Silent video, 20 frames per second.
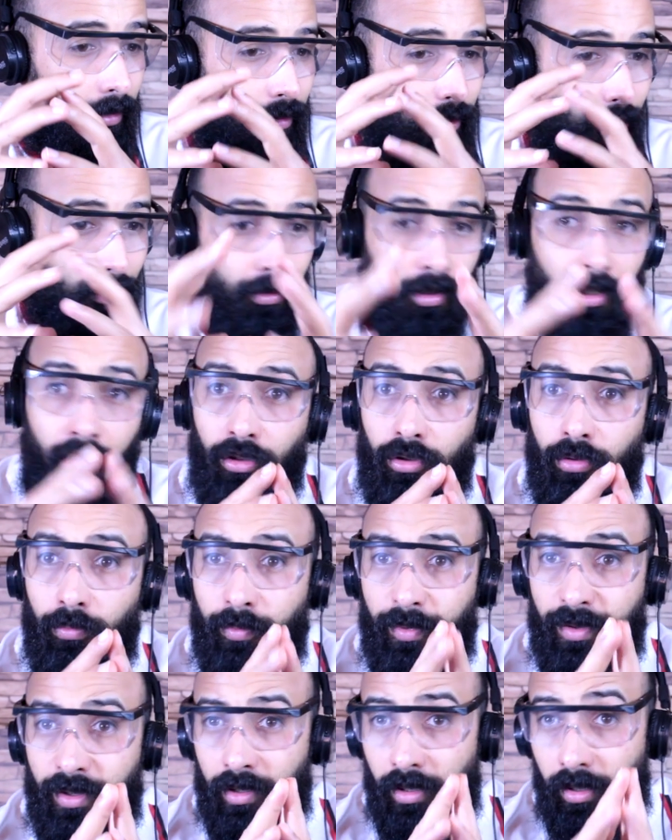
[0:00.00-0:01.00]
شكرا
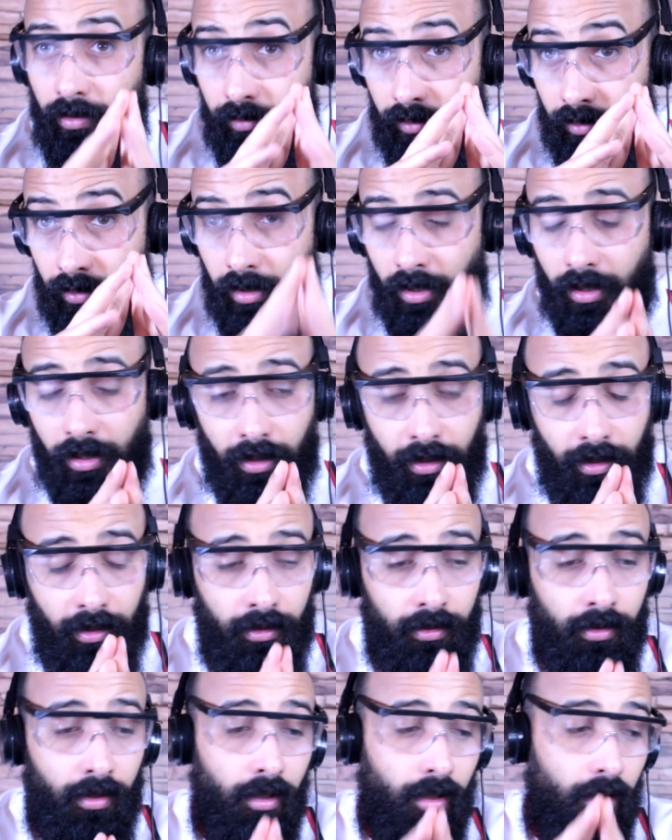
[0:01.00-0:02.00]
لكم بزاف الدراري